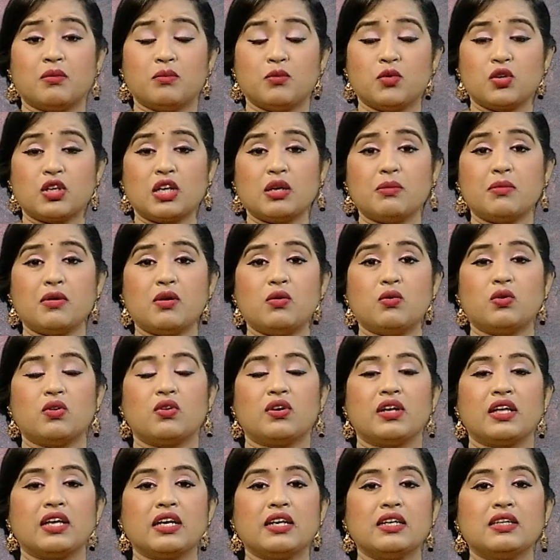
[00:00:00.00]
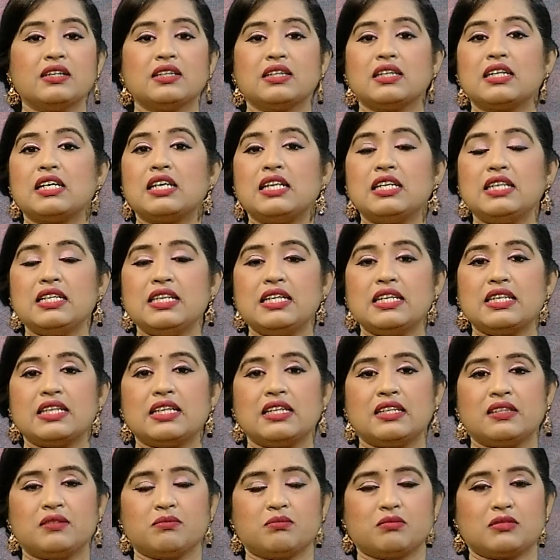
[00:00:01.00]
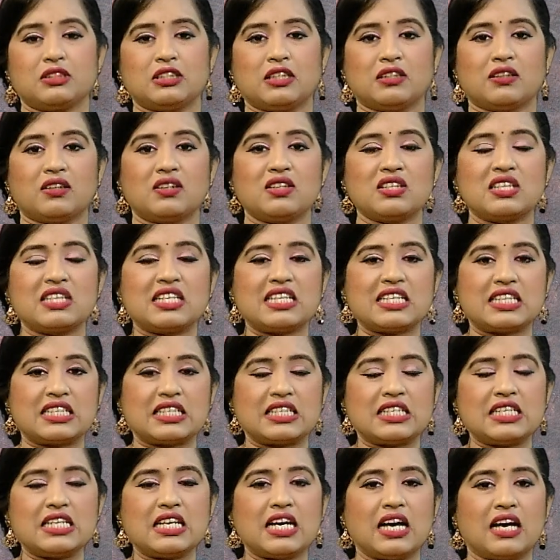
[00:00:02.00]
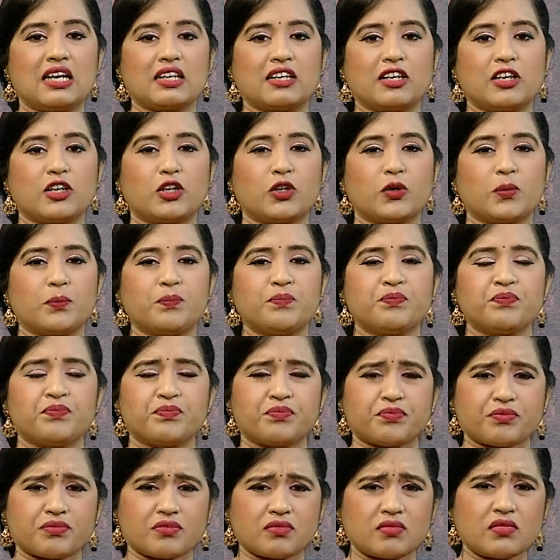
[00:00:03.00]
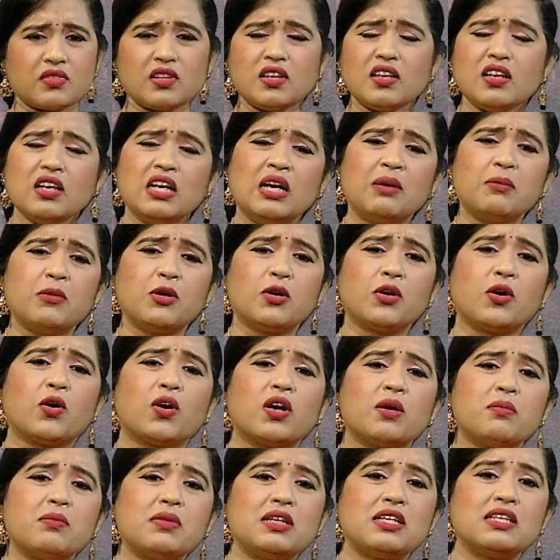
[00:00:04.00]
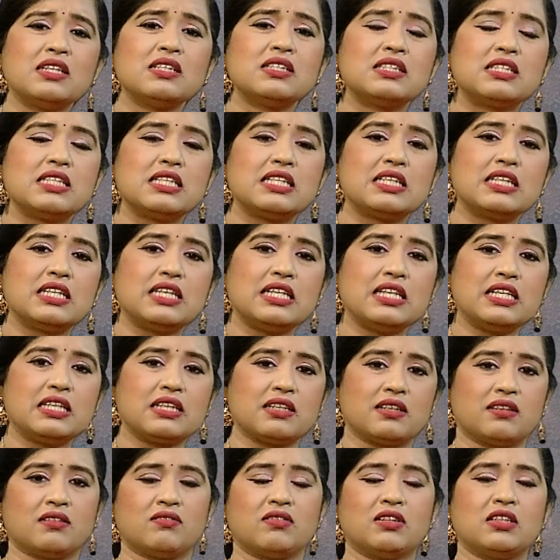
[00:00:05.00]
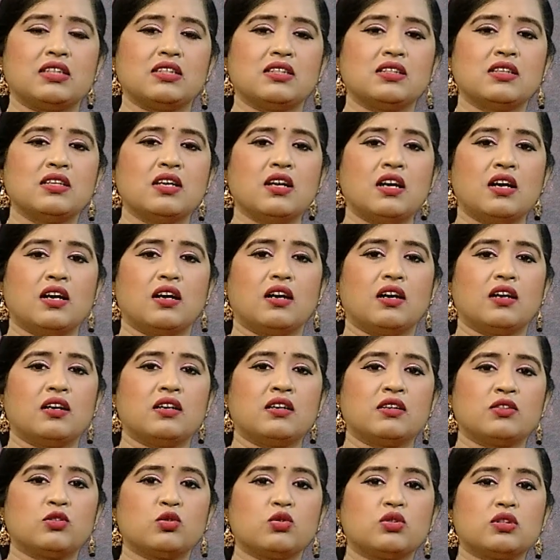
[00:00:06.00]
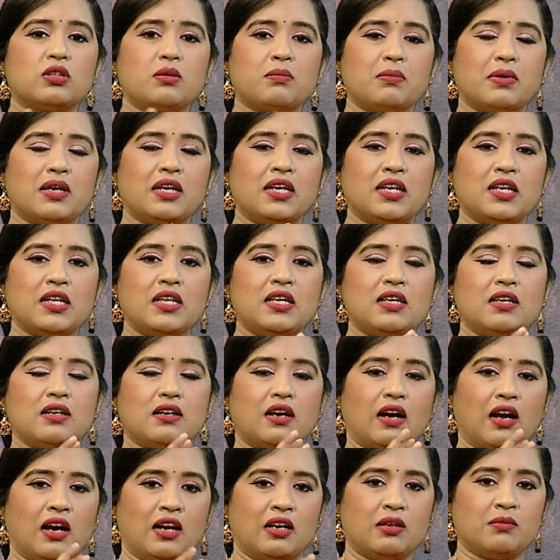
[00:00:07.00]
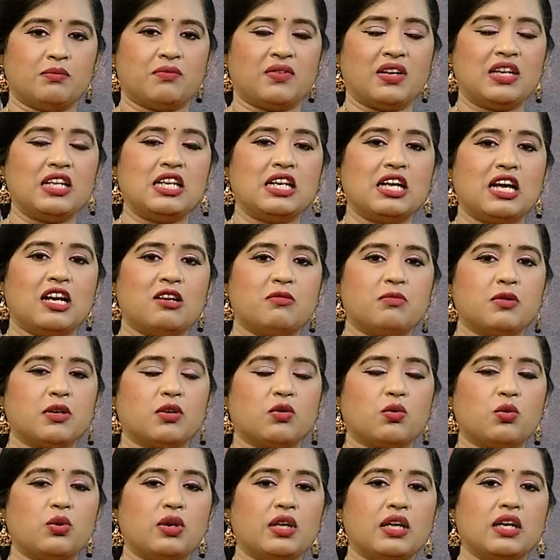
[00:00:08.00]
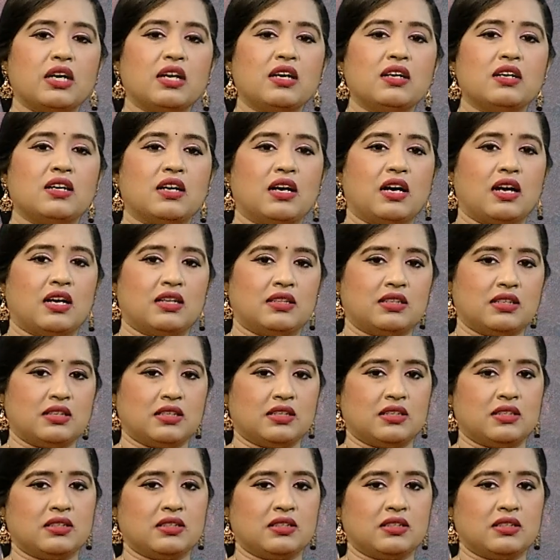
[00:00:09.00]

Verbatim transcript: முக்கியமாக உங்களுடைய கல்லீரல் அதாவது கிட்னியாக இருக்கட்டும் நம்மளுடைய உடம்புல சிறுநீர் வந்து சுத்தம் பண்ணி அனு வெளியில் அனுப்பக்கூடிய அந்த